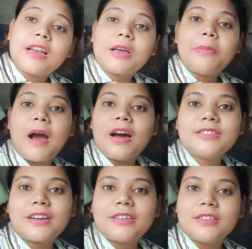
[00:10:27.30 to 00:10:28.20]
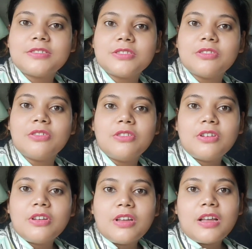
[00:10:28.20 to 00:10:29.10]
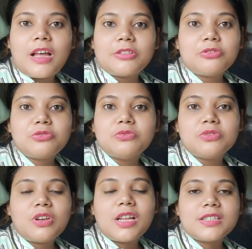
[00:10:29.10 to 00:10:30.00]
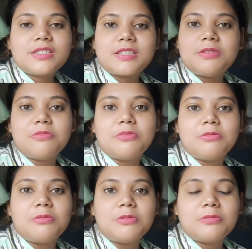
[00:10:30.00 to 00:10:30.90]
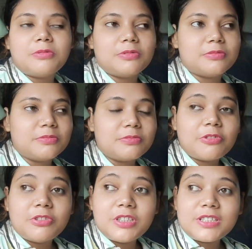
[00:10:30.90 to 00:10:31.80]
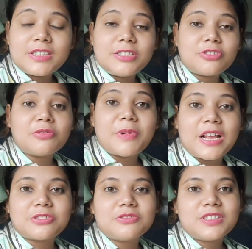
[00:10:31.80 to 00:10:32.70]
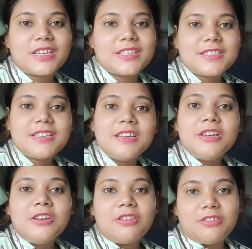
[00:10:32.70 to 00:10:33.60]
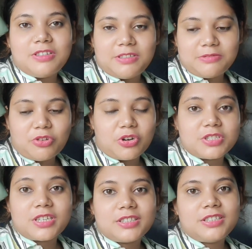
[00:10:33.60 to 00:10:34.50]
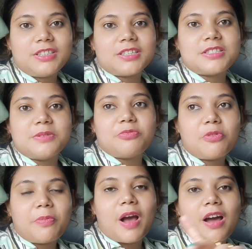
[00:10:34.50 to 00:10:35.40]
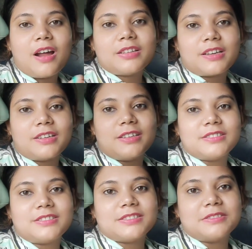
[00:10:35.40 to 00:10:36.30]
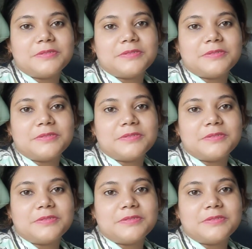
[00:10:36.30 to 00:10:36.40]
হালকা পাহাড় দেখা যাচ্ছিল এত সুন্দর লাগছে কি বলবো ওই দিকটা দিয়ে যখন ব্রাশ করতে গেছি ওই দরজাটা দিয়ে দেখছি পুরো পাহাড় দেখা যাচ্ছে